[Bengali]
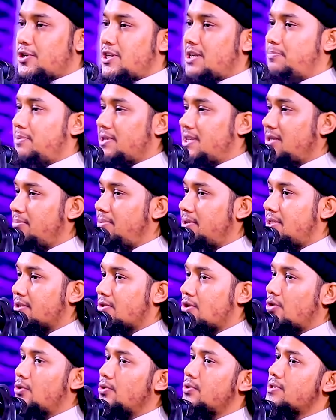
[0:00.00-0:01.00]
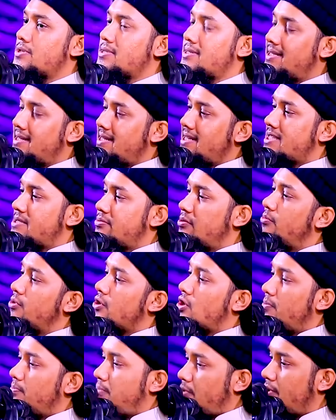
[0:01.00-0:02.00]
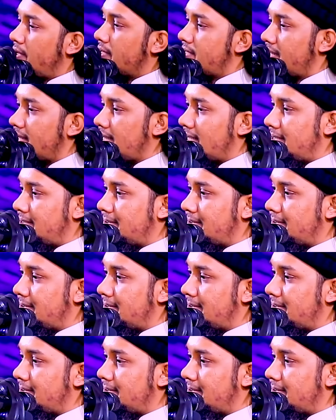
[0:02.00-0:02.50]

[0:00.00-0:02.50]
কি পৃথিবীতে কখনো সিরিজ ভূমিকম্প হয়েছে